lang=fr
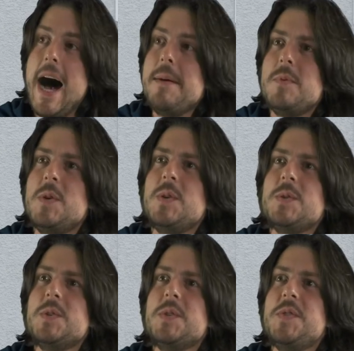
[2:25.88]
Un
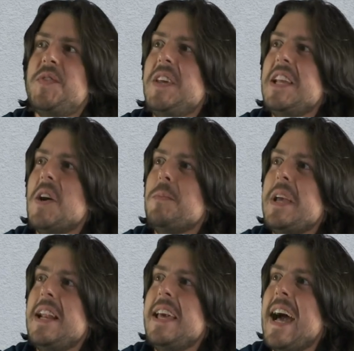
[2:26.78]
monde de fils
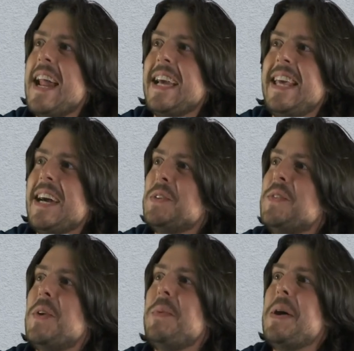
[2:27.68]
emmêlés à l'arrière de vos
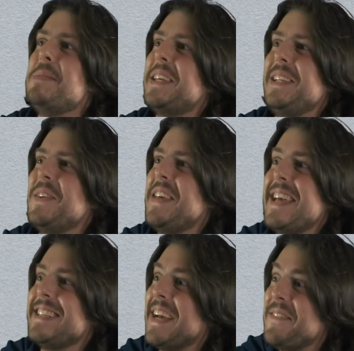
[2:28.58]
meubles qui
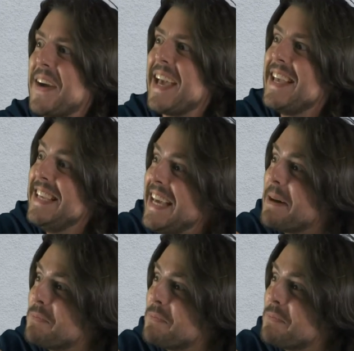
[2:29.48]
deviennent un vrai nid à